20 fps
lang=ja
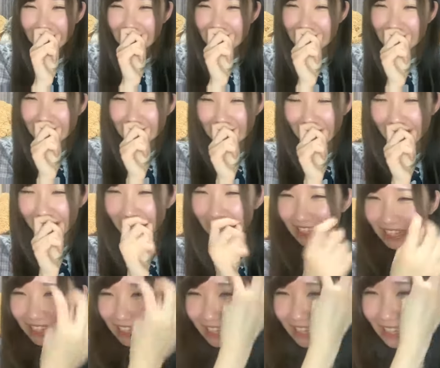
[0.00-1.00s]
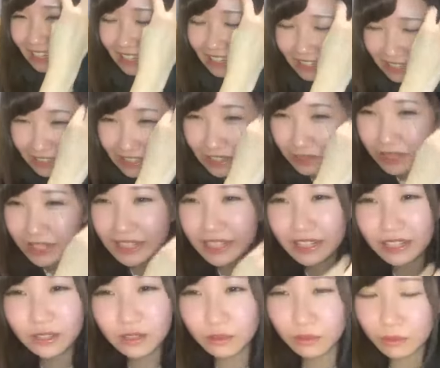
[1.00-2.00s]
インスタかねとっ
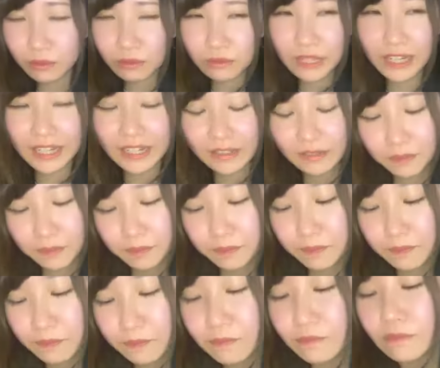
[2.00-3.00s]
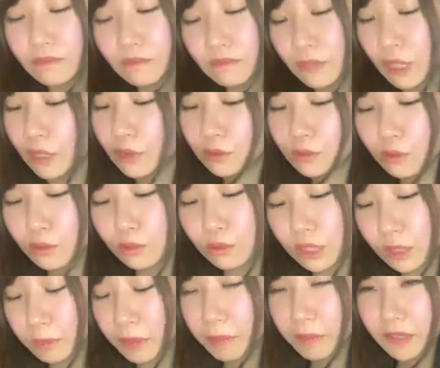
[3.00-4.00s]
と
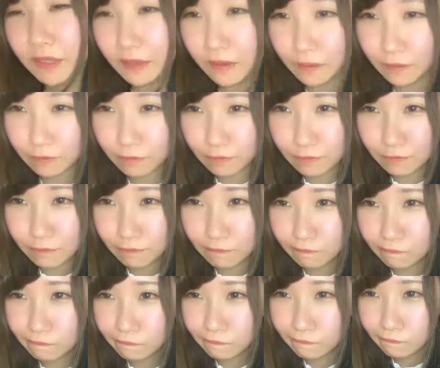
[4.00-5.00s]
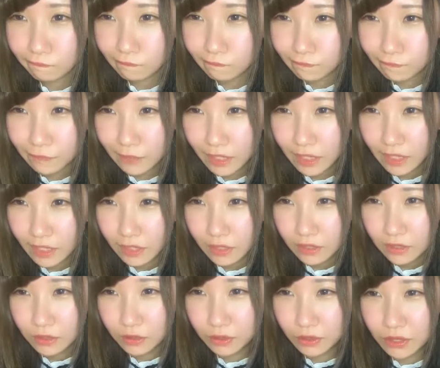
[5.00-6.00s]
TikTok で見た
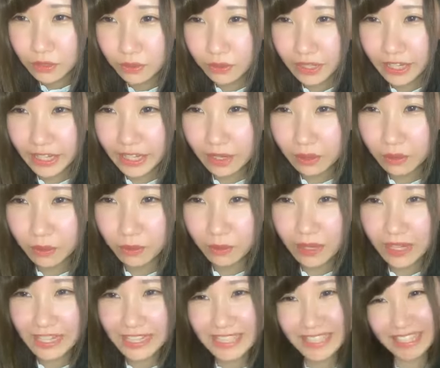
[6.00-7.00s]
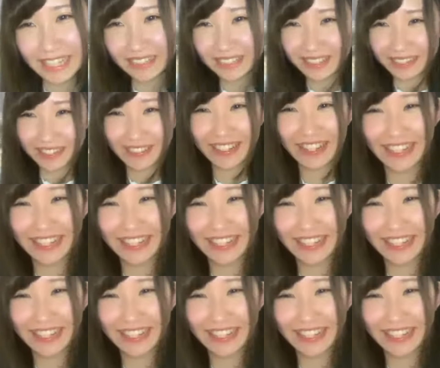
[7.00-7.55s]
そのすごい部屋公開しちゃうの